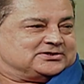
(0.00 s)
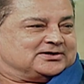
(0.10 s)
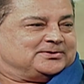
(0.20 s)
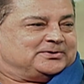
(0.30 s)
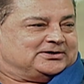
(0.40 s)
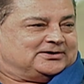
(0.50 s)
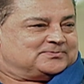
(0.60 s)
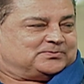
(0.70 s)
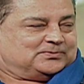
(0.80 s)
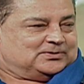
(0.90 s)
जिंदगी में
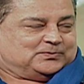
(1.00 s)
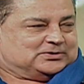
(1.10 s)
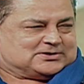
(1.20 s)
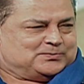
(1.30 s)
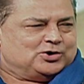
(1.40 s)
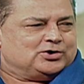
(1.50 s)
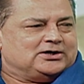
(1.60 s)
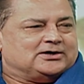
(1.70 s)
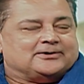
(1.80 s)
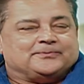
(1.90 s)
ये संभव
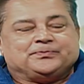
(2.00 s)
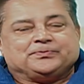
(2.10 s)
नहीं है